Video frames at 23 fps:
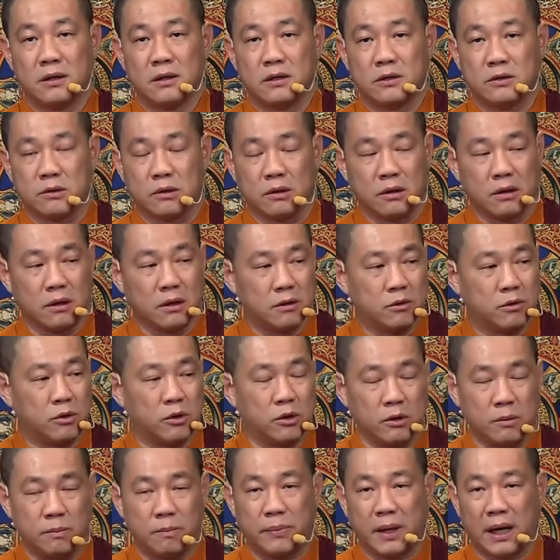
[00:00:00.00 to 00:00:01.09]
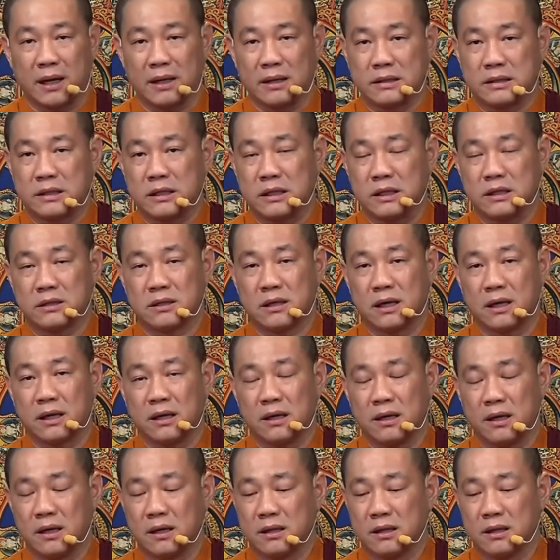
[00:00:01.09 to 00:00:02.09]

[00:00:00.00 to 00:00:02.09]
所捆绑牵缠，